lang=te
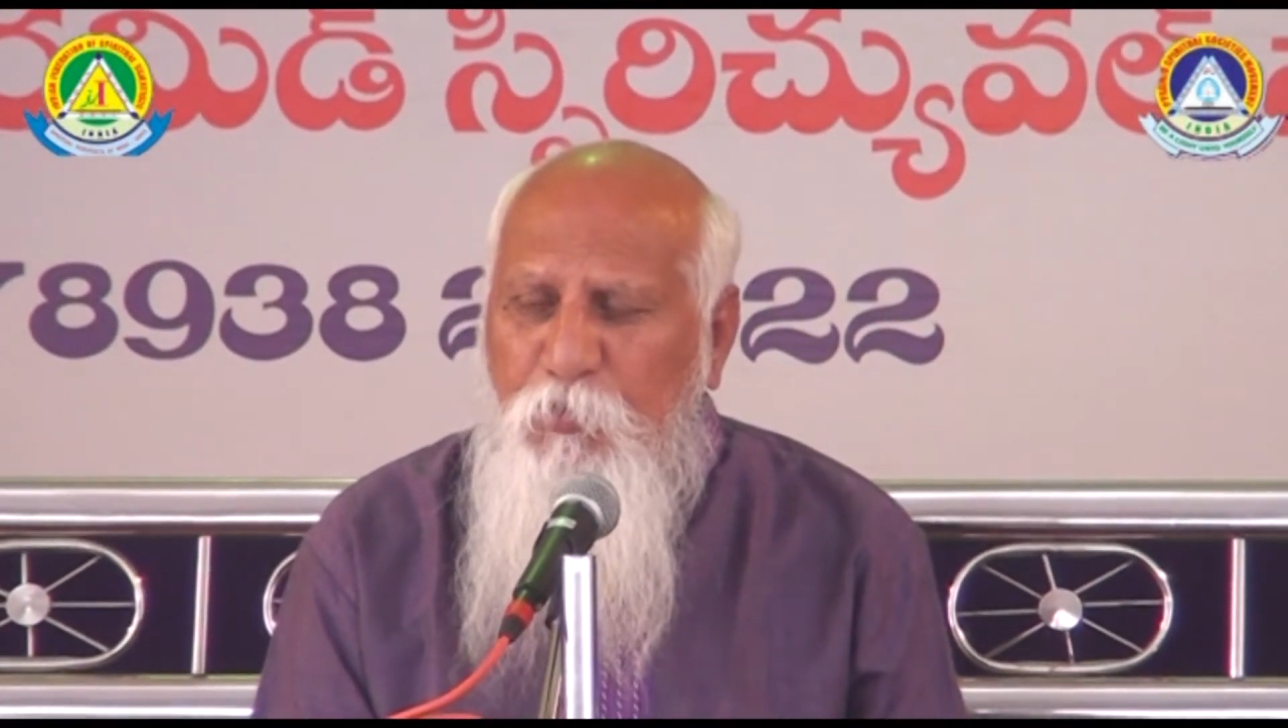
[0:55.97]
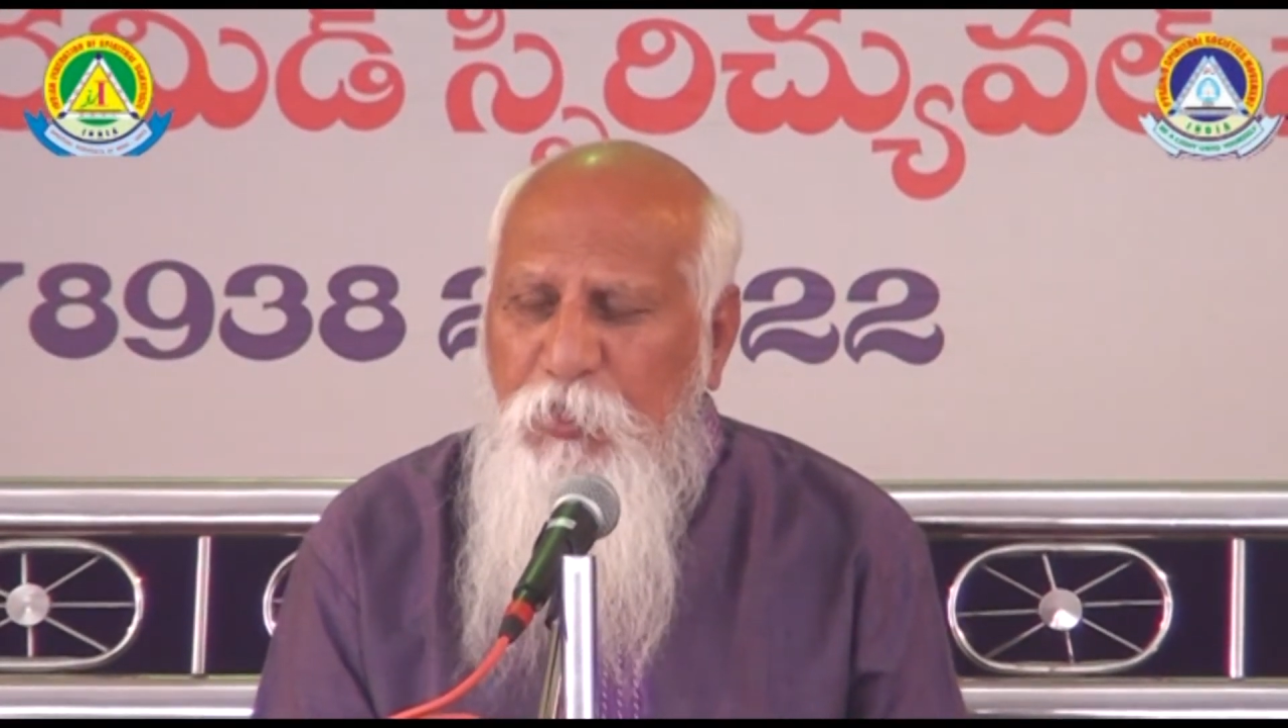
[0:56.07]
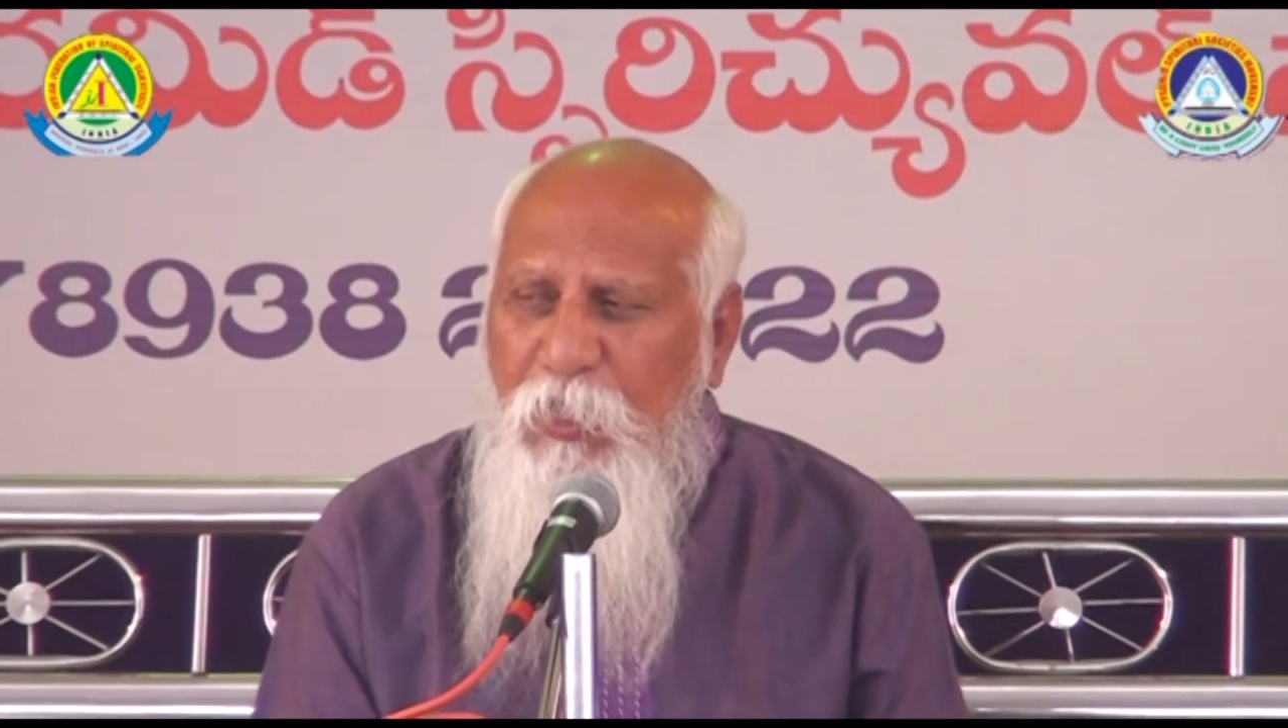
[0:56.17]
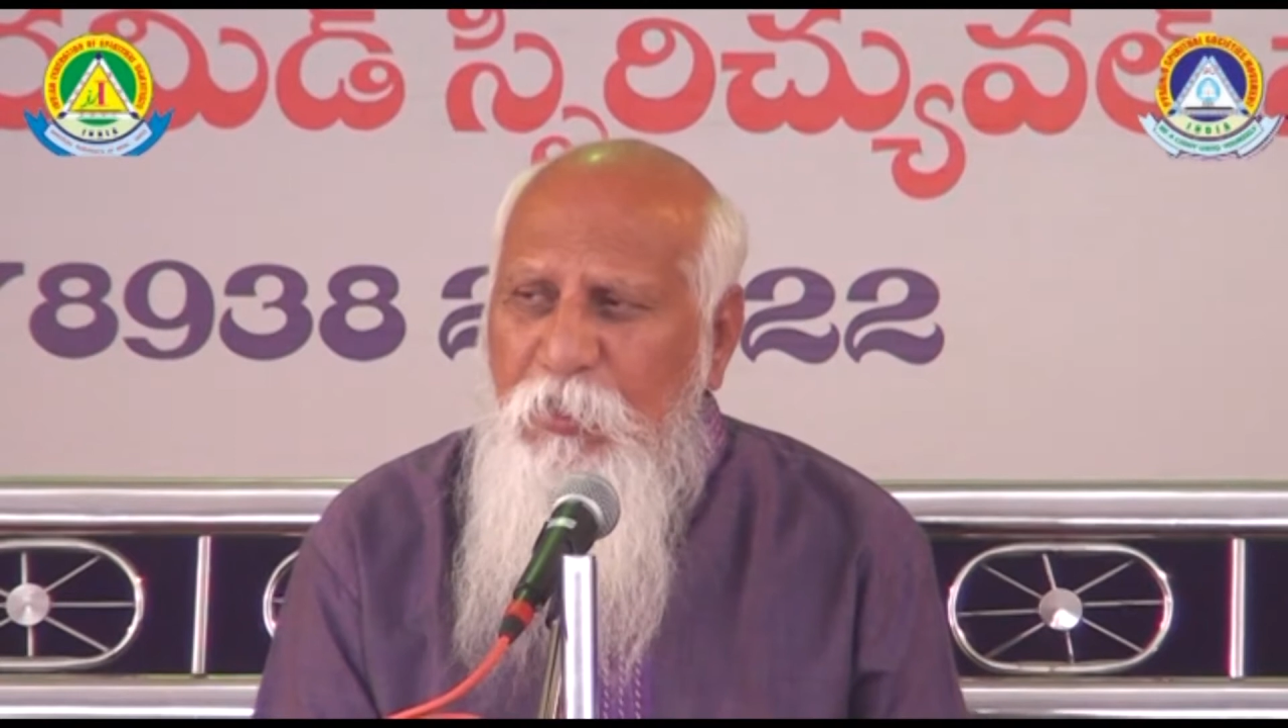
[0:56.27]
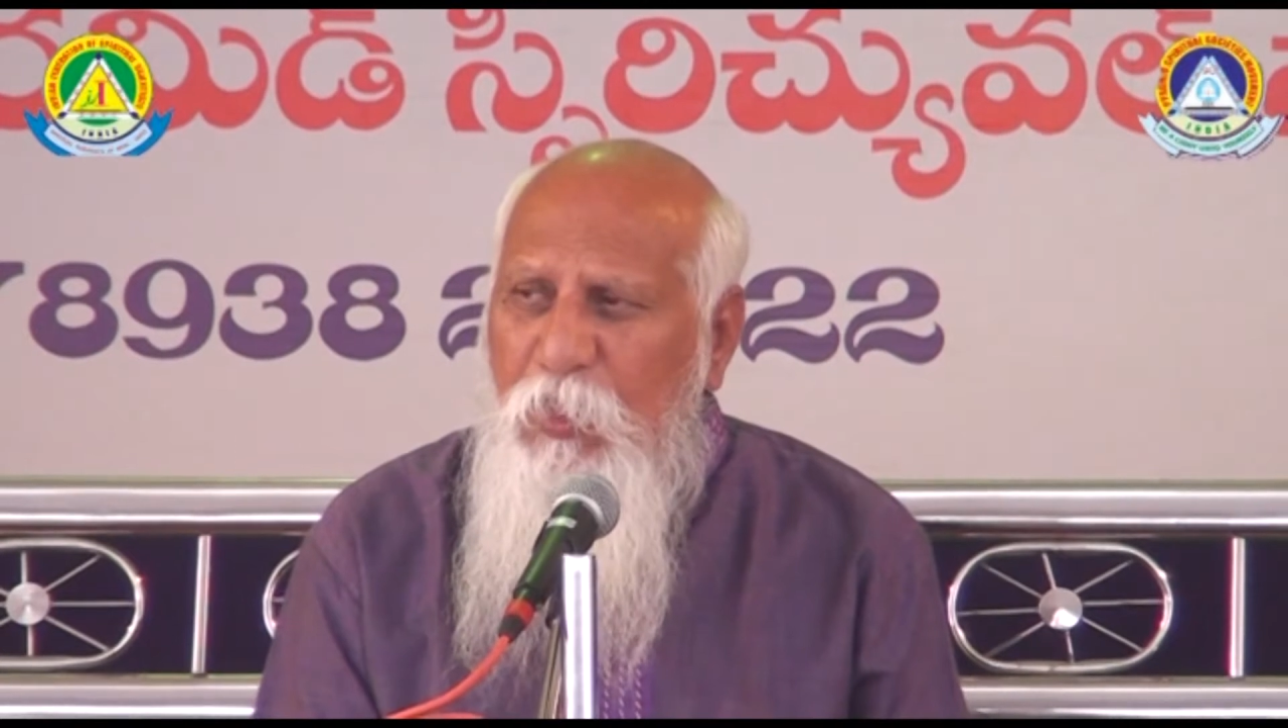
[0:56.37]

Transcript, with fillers: పునాది